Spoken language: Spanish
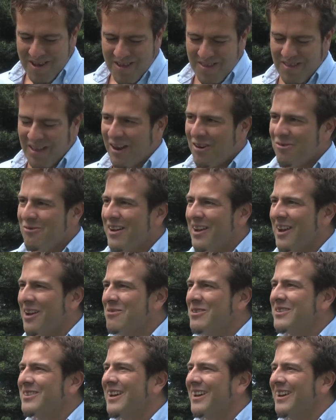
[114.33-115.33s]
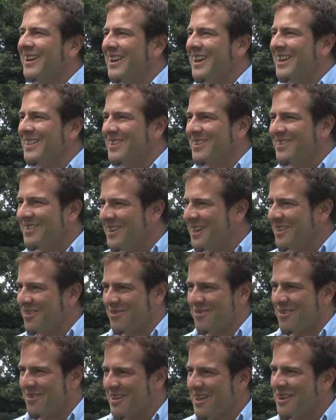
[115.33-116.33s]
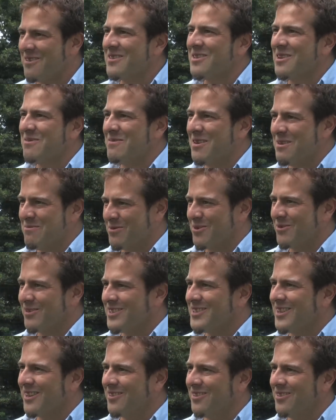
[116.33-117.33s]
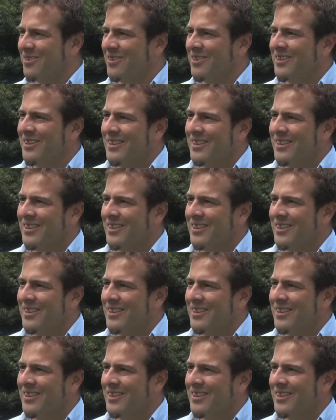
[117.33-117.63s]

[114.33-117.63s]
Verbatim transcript: dar lugar a nuestra creatividad todavía no estamos aprovechando.